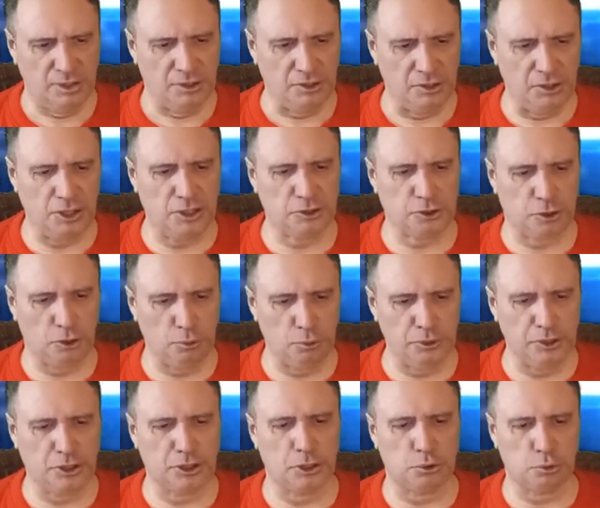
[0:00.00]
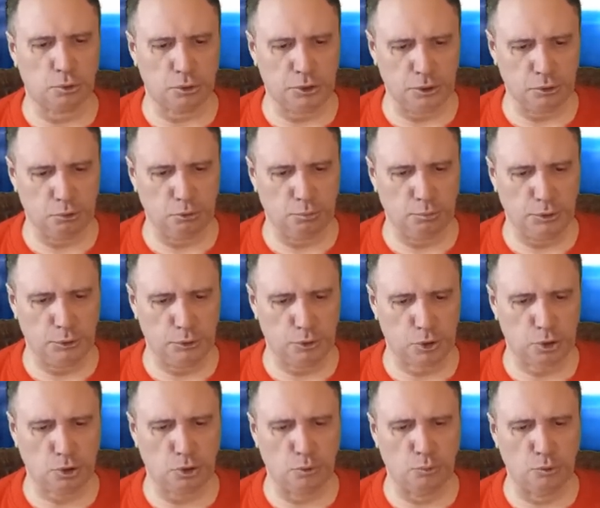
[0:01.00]
Есть люди, которые думают,
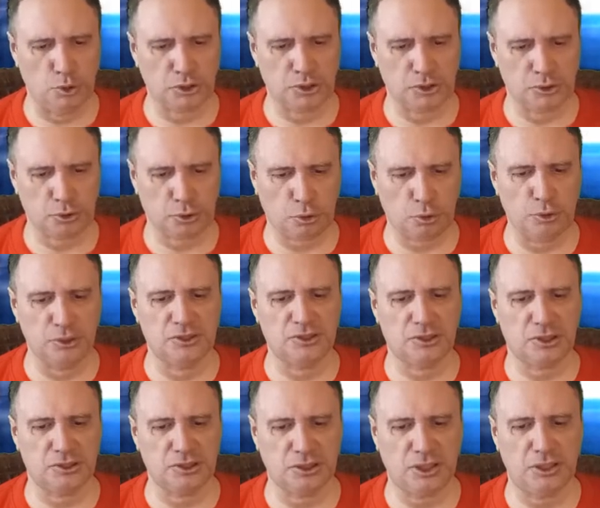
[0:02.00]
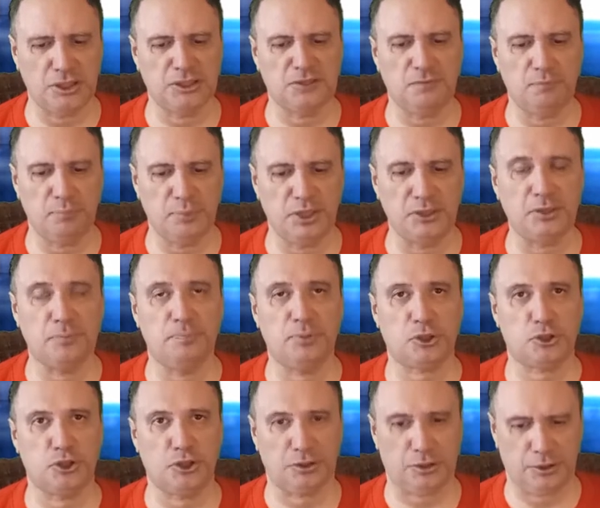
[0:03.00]
что можно строить социализм в белых
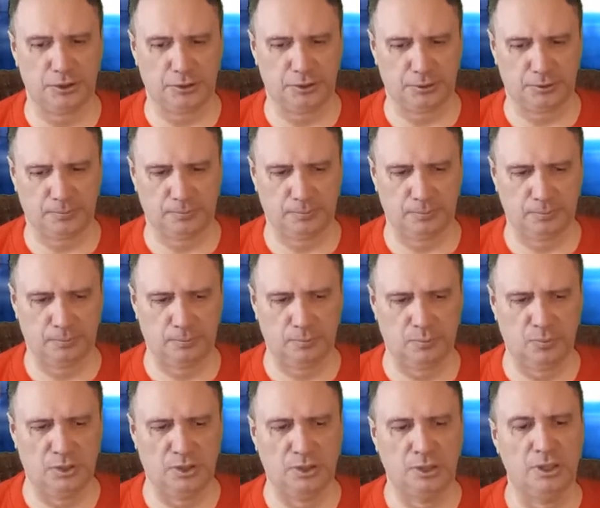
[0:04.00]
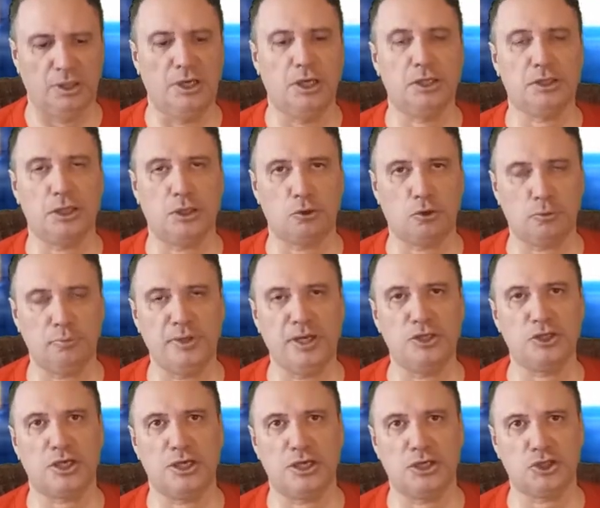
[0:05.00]
перчатках. Это
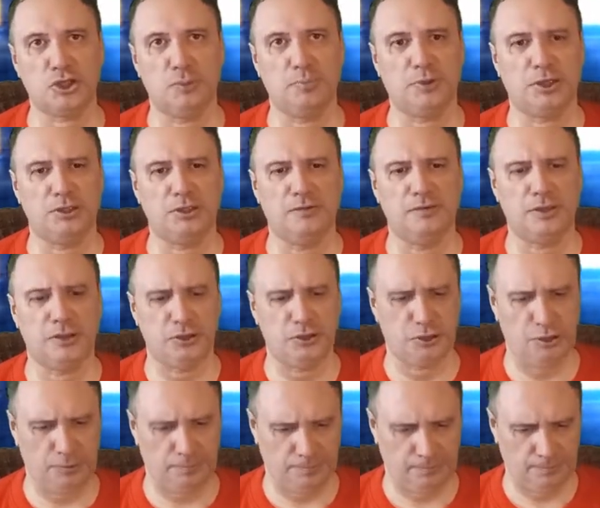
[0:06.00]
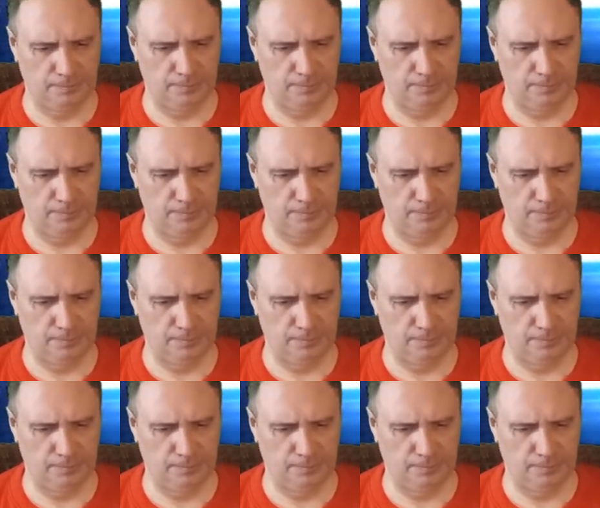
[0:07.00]
грубейшая ошибка, товарищи.